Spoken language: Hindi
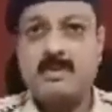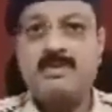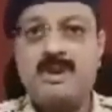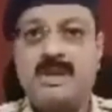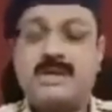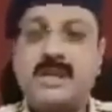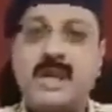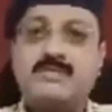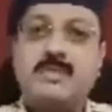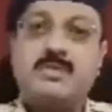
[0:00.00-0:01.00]
फॉर्मेलिटी
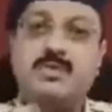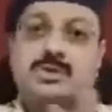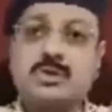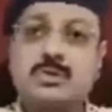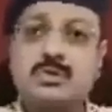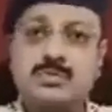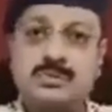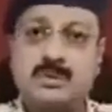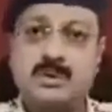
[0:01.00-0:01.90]
करता है फिर वो दूसरे को